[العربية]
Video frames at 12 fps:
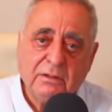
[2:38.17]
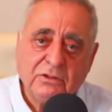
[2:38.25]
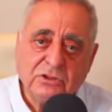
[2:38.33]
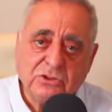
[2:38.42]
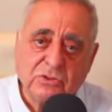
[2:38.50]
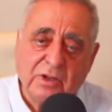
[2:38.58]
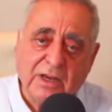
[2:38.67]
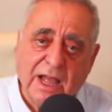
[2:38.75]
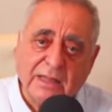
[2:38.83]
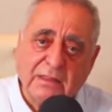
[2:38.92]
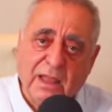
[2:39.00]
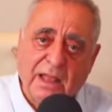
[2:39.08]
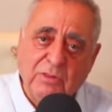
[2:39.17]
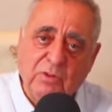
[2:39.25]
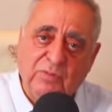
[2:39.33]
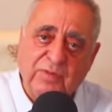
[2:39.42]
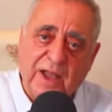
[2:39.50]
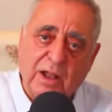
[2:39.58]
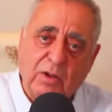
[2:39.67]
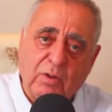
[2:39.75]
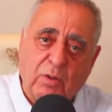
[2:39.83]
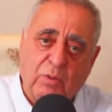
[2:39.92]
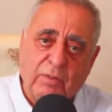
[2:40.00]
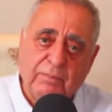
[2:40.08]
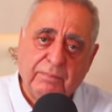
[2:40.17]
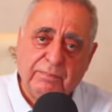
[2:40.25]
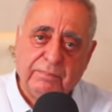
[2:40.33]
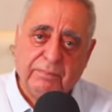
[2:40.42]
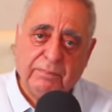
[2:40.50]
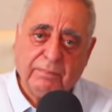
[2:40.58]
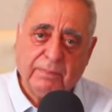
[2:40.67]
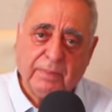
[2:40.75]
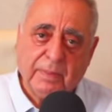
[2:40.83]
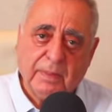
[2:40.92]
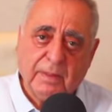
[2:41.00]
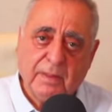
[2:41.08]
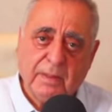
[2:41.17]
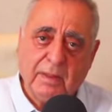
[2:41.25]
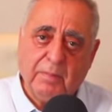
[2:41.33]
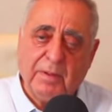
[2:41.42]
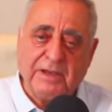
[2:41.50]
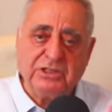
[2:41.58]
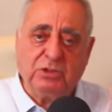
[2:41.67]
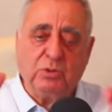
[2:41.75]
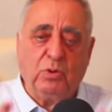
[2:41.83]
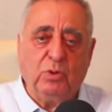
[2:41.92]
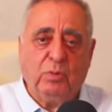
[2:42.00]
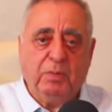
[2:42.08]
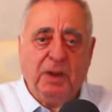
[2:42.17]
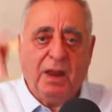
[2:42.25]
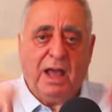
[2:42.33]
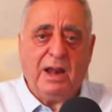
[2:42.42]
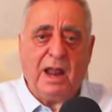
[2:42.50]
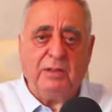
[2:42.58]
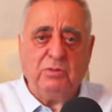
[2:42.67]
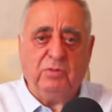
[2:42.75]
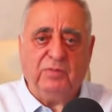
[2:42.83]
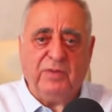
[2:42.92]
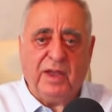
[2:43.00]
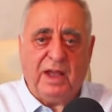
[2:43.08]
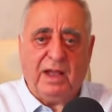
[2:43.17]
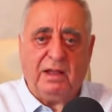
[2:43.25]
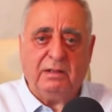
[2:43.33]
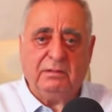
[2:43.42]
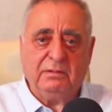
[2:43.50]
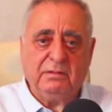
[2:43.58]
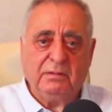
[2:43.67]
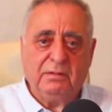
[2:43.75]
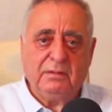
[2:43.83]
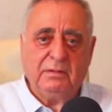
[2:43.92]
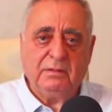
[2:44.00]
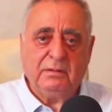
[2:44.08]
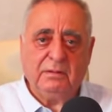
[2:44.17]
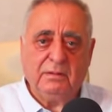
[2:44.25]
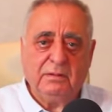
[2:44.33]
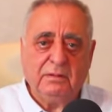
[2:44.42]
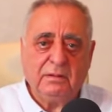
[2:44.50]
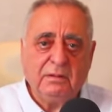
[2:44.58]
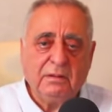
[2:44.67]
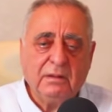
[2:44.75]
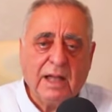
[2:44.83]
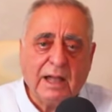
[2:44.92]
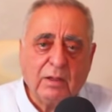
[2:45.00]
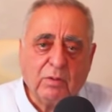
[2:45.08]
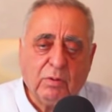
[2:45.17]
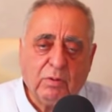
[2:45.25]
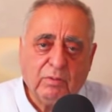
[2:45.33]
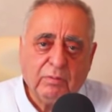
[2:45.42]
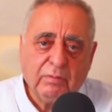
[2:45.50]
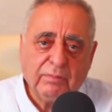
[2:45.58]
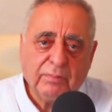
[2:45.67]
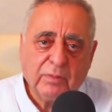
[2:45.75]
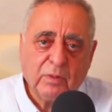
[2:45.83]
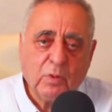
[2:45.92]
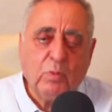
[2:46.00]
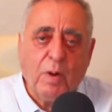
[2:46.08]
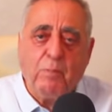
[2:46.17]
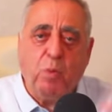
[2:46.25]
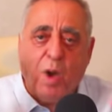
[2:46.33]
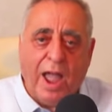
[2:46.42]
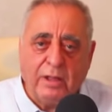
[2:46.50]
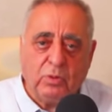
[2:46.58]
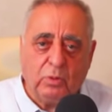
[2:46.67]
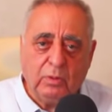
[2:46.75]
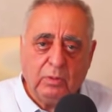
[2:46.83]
الشوكولاتة عنده فيها حقه اللي يبغى شي طوموبيلة راه عنده فيها حقه هو بوحده